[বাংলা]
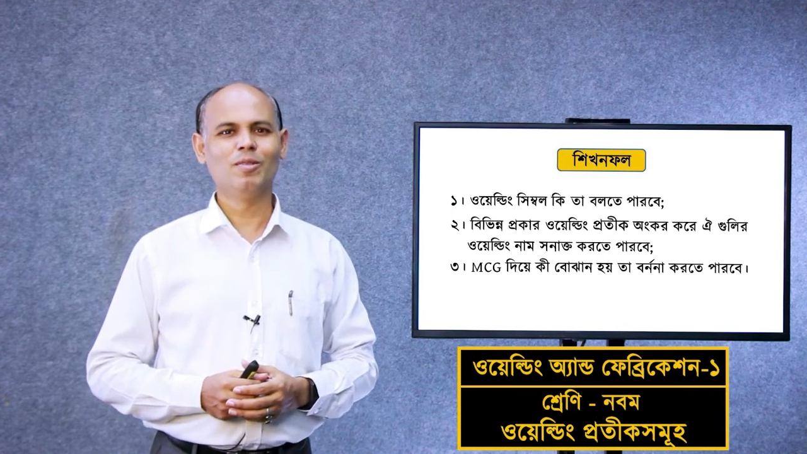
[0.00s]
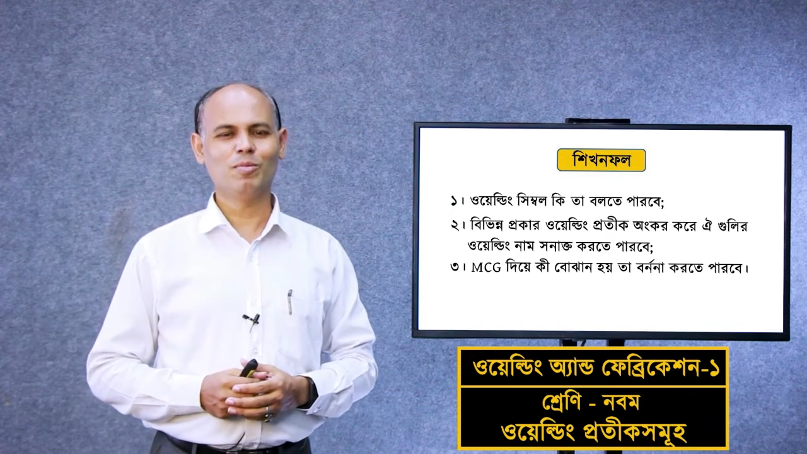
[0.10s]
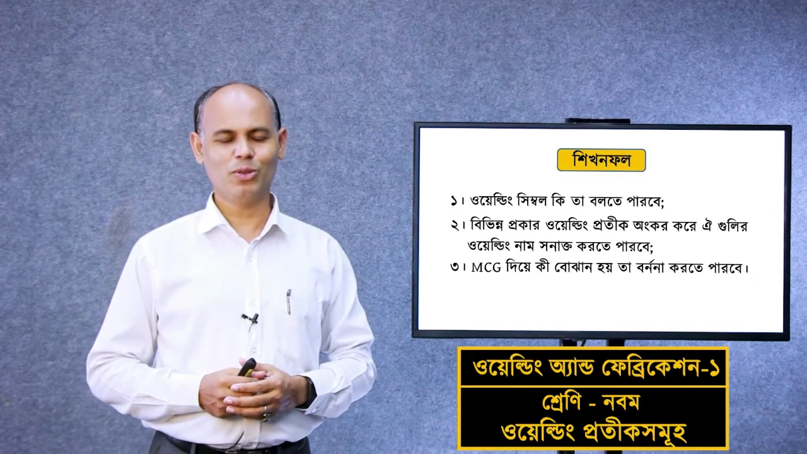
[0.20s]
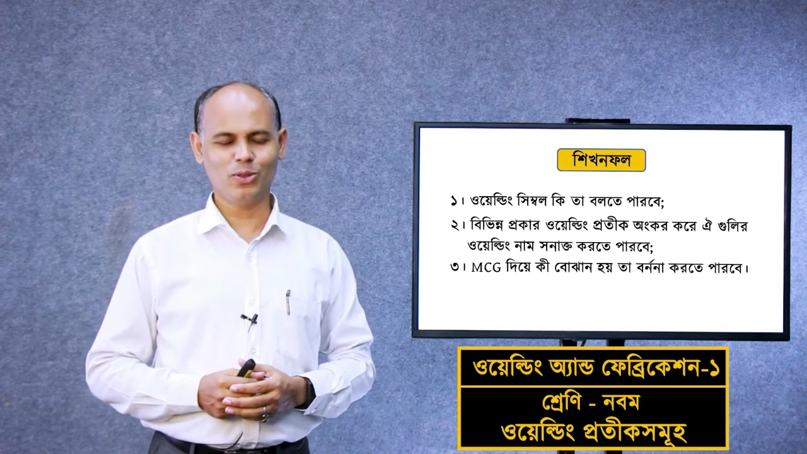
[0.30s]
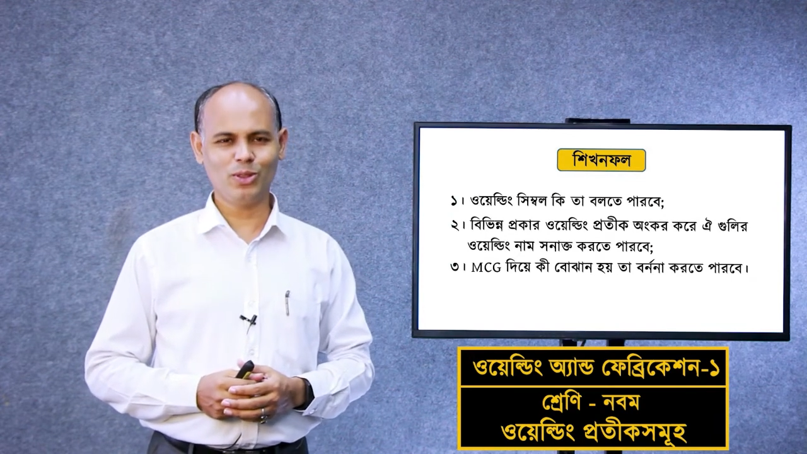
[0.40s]

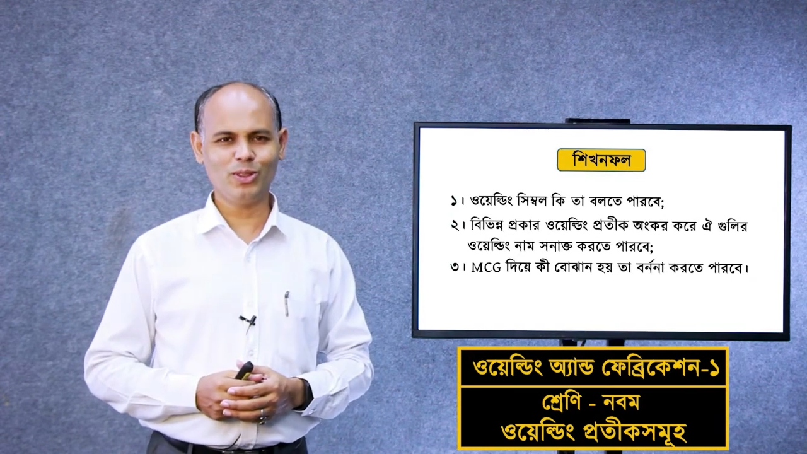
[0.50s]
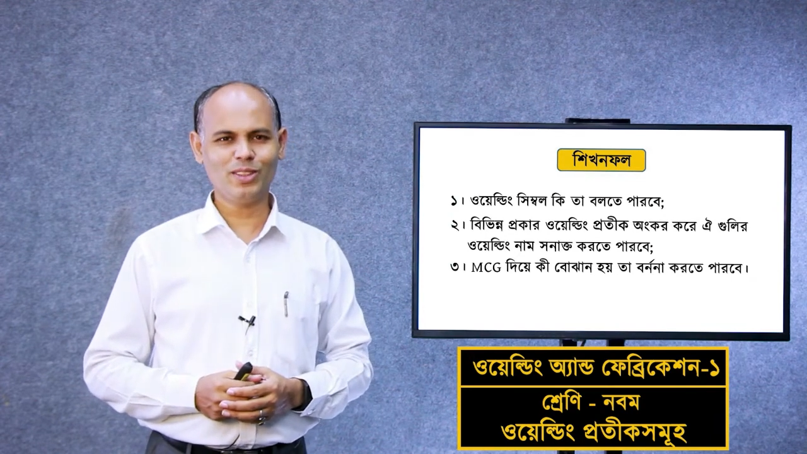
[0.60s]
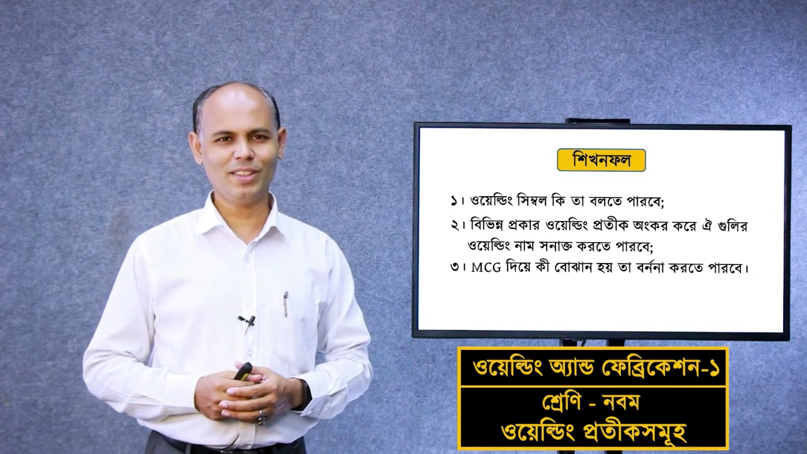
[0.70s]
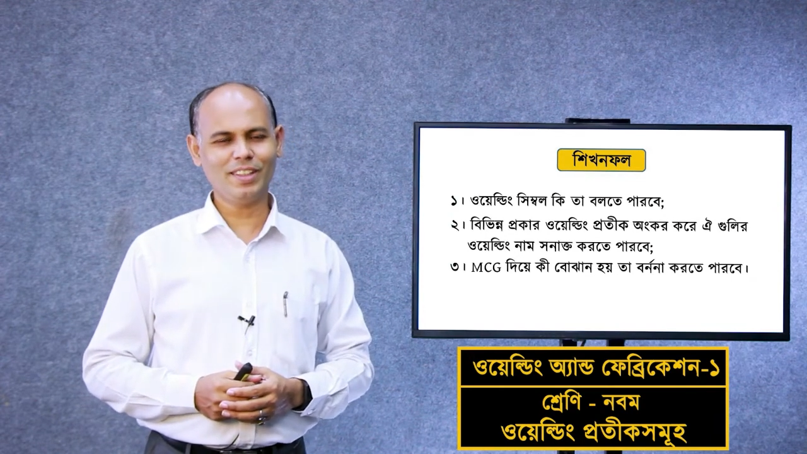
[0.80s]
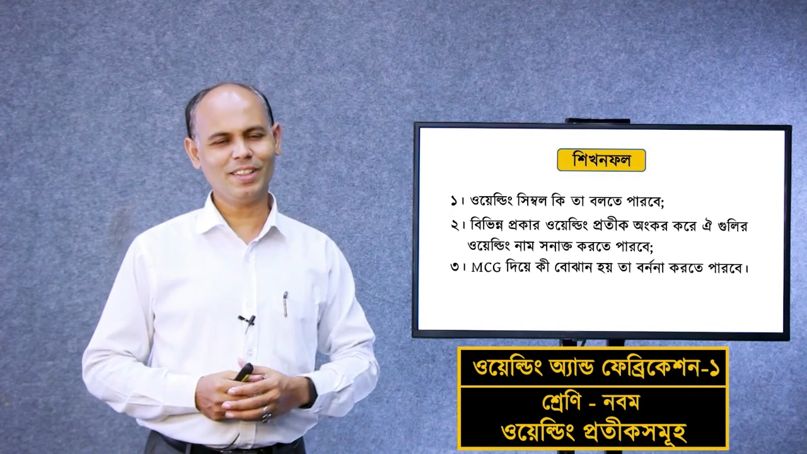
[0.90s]
প্রশ্নটি
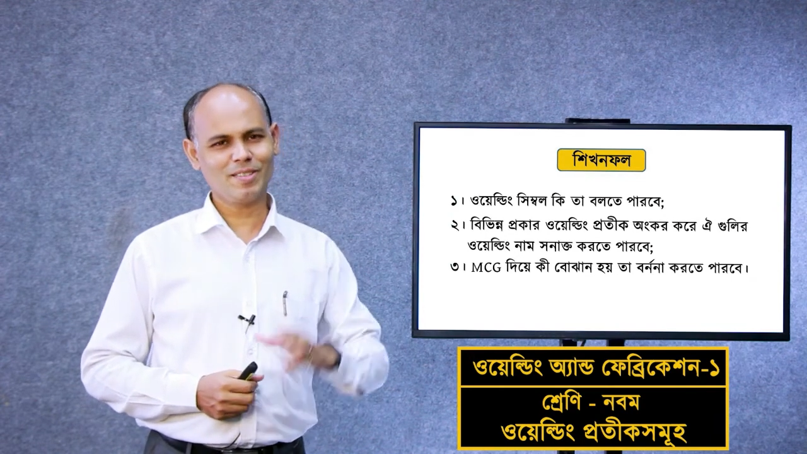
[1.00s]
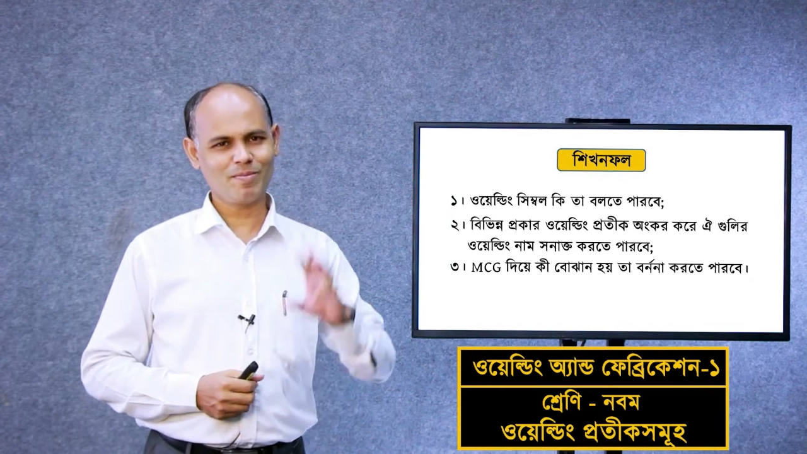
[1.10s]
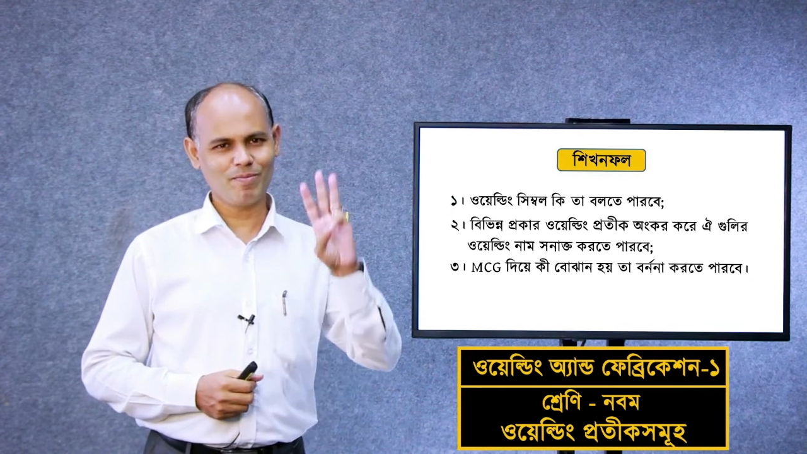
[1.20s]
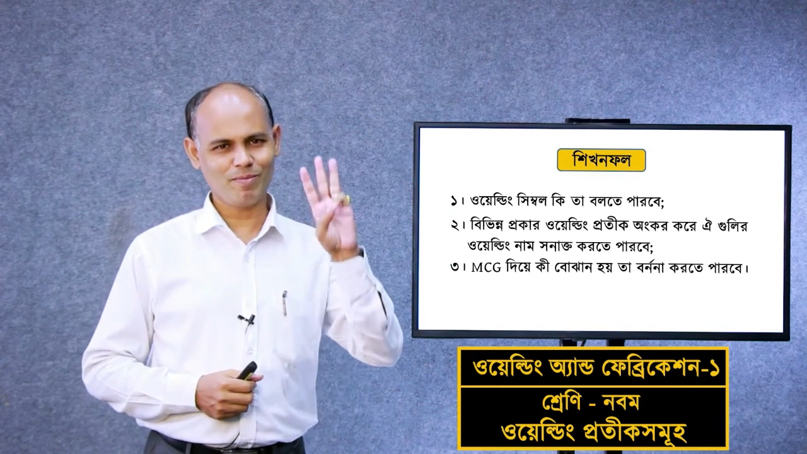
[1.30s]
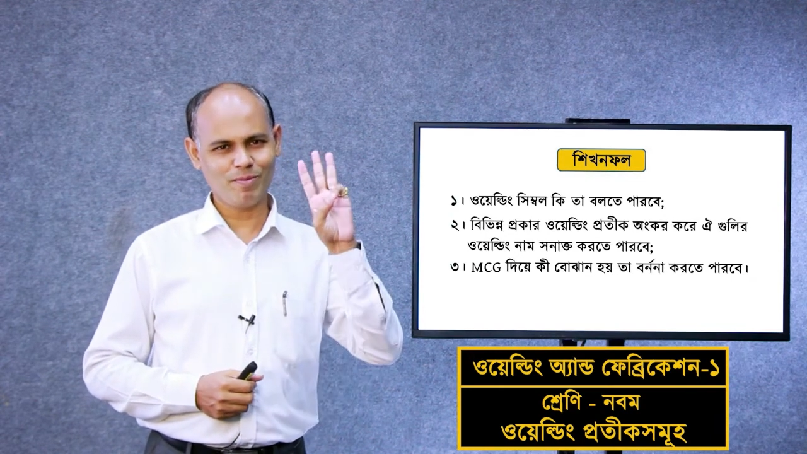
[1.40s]
হচ্ছে
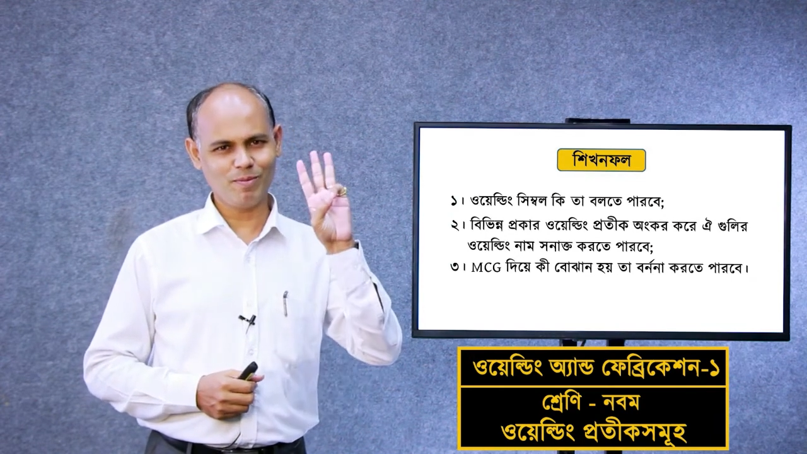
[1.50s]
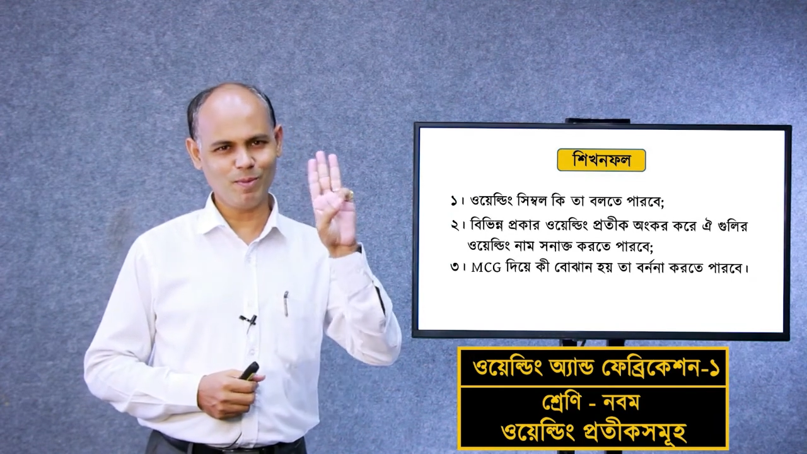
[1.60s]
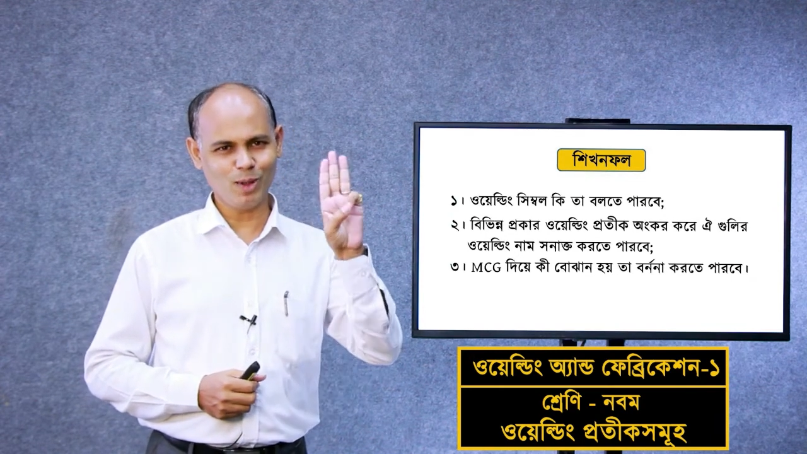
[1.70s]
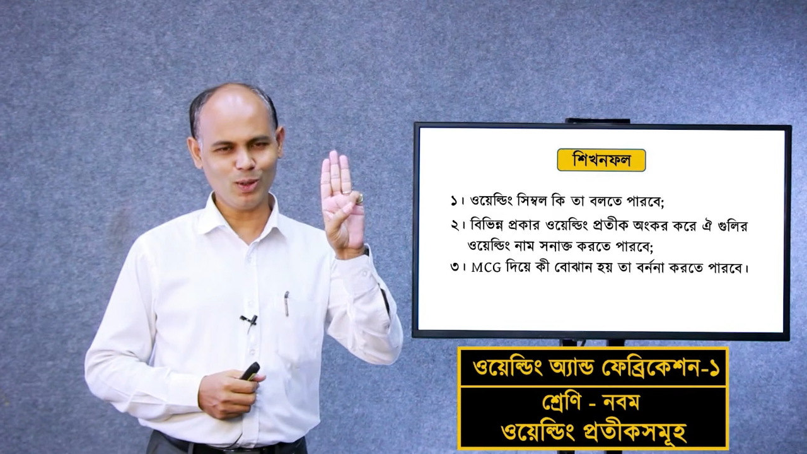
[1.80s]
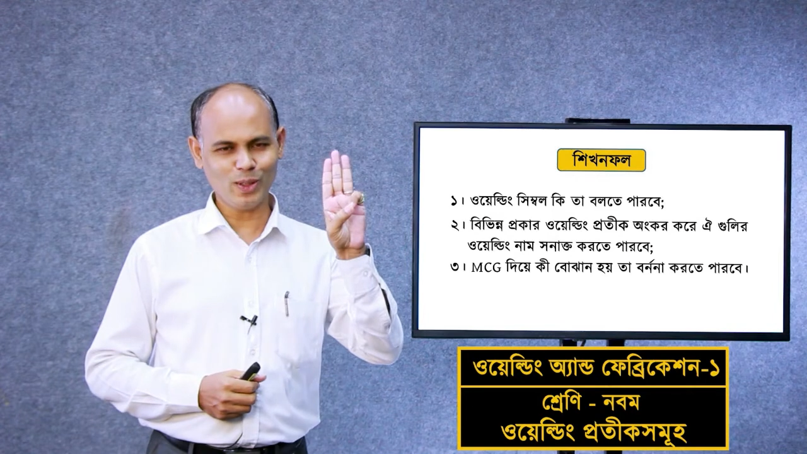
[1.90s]
বলো